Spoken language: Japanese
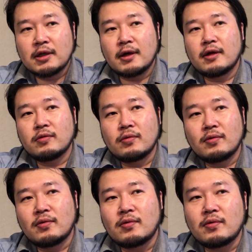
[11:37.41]
あ
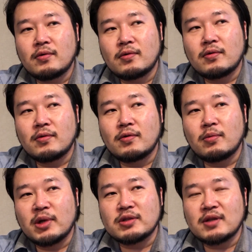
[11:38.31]

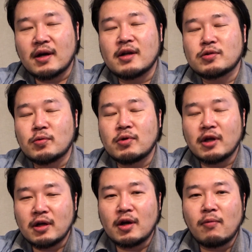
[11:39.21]
のまあだからそこ
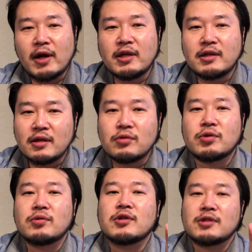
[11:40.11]
ら辺が割り切れる
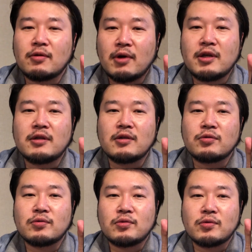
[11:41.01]
人ですね割り切れ
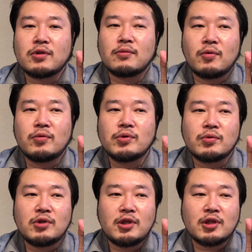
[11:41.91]
る人にとっては本
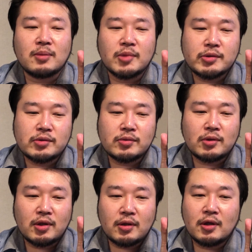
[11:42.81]
当にいい端末
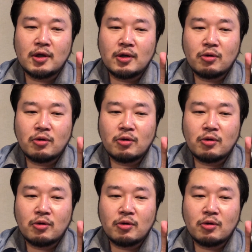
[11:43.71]
に